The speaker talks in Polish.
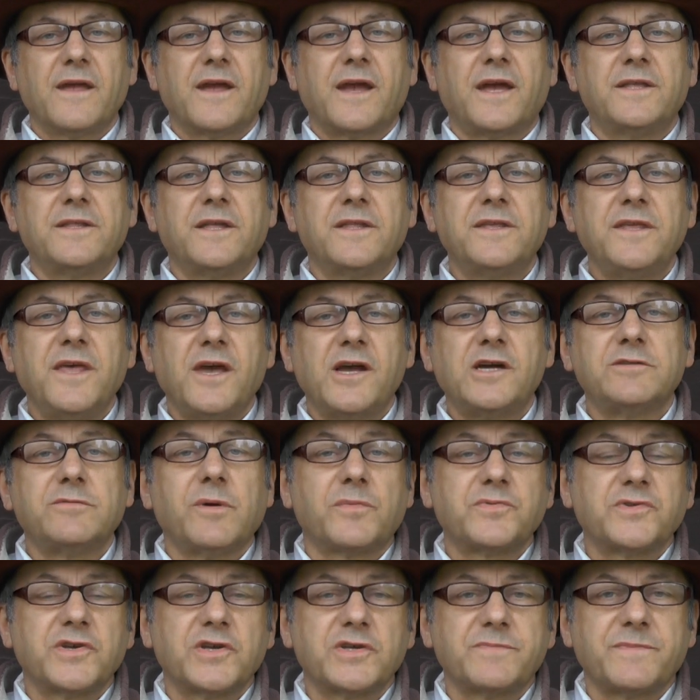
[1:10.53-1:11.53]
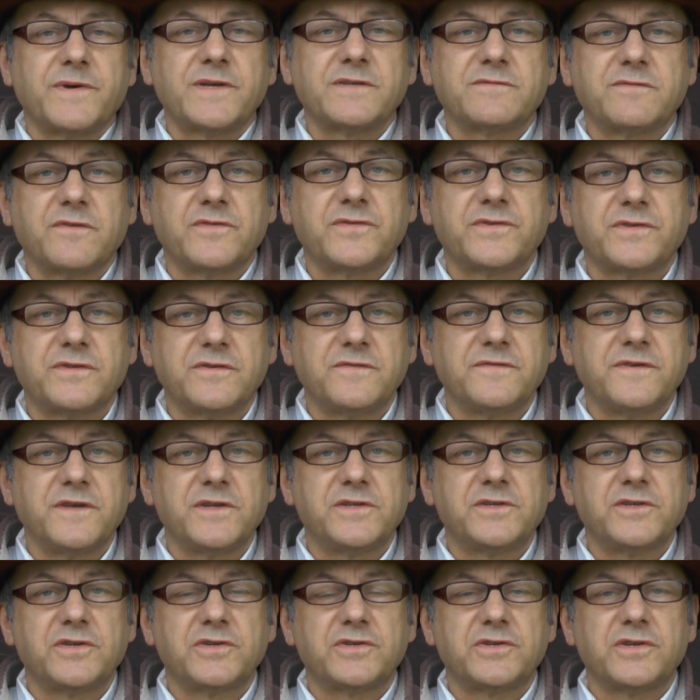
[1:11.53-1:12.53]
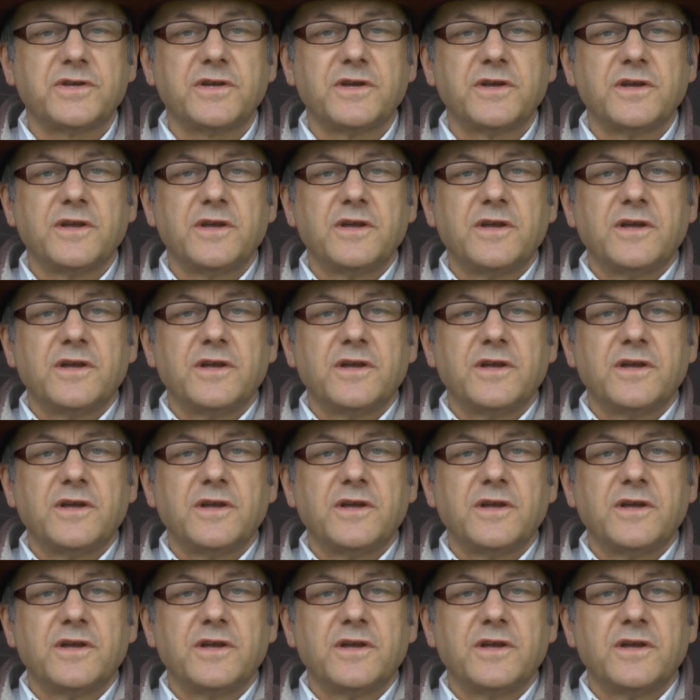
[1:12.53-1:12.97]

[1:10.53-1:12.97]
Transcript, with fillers: Kennedy'ego, bo przecież Państwo wszyscy wiecie, że